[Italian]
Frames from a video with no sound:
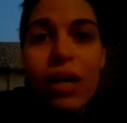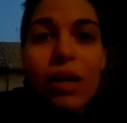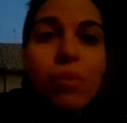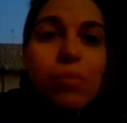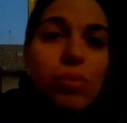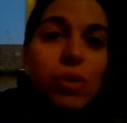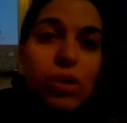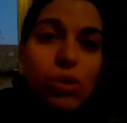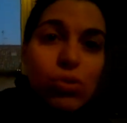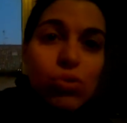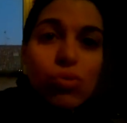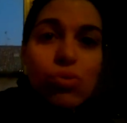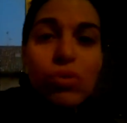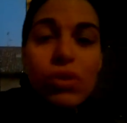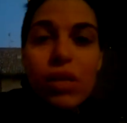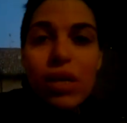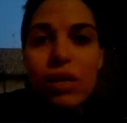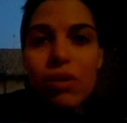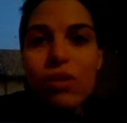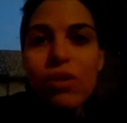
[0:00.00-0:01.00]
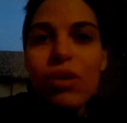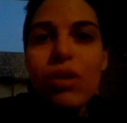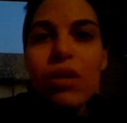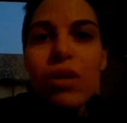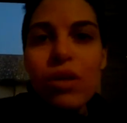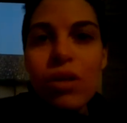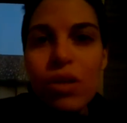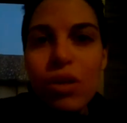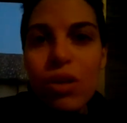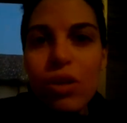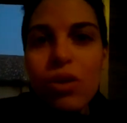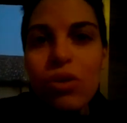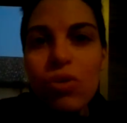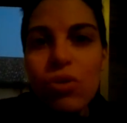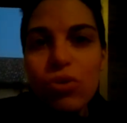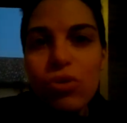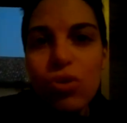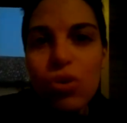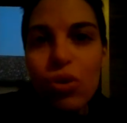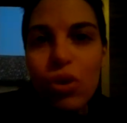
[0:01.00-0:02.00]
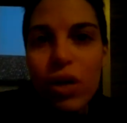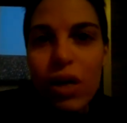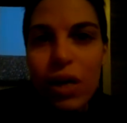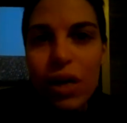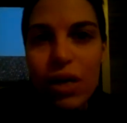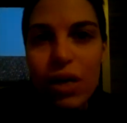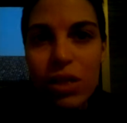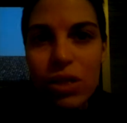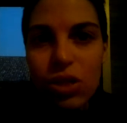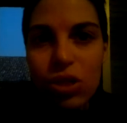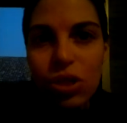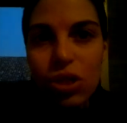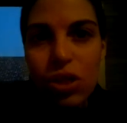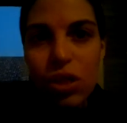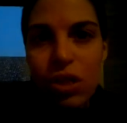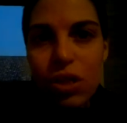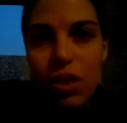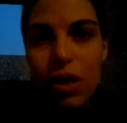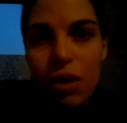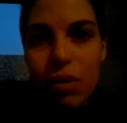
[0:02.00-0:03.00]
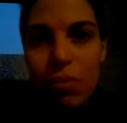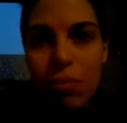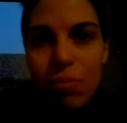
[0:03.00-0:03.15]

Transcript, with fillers: per giunta non sono neanche incinta,